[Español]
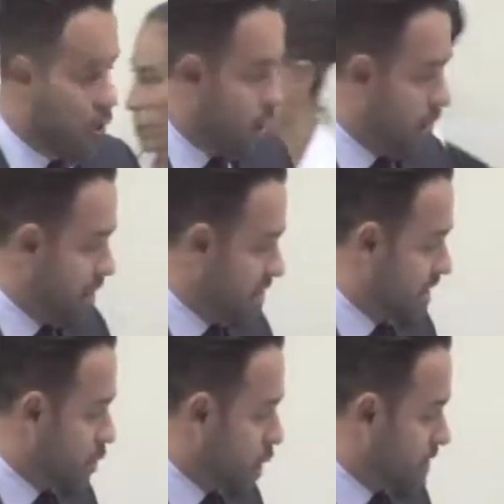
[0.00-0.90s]
al
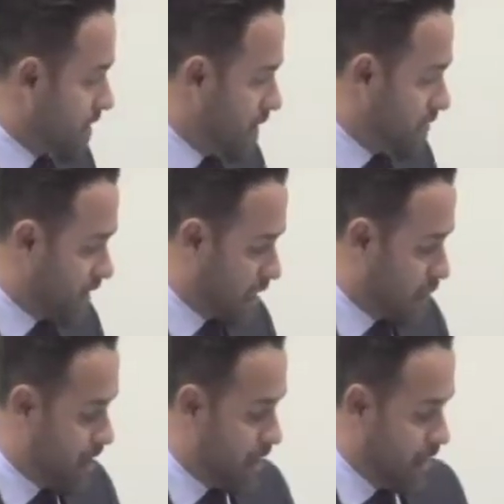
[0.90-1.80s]
Ministerio de Hacienda, que
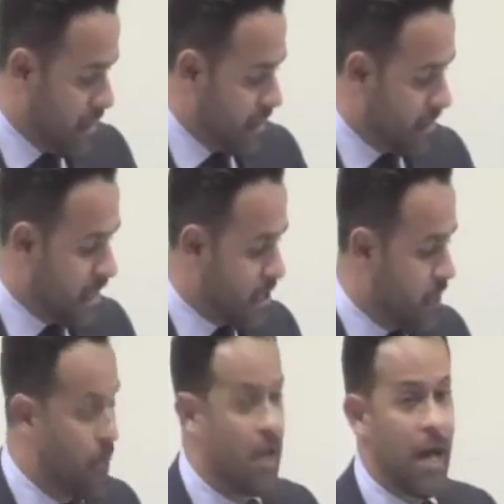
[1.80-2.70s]
me
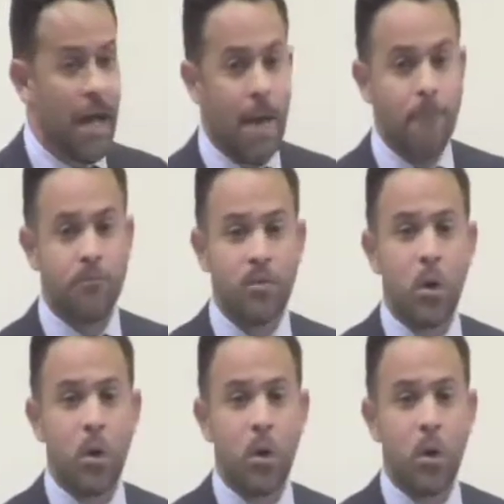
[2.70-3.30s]
certificara